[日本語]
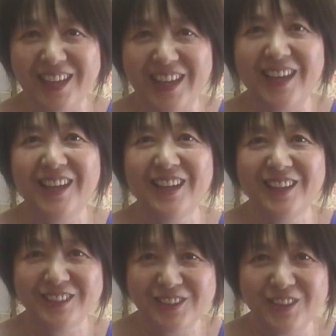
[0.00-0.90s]
ね、
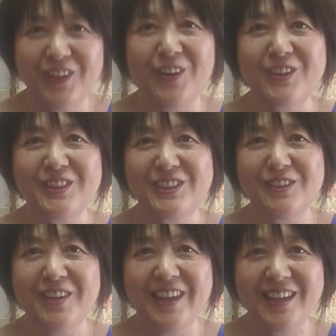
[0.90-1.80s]
あありがとうござい
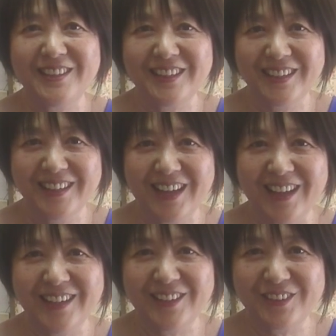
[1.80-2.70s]
ます
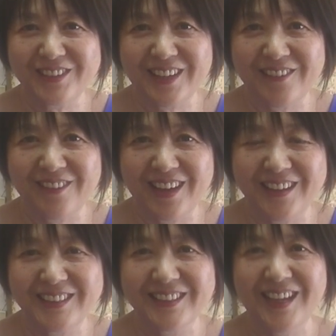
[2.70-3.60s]
はいは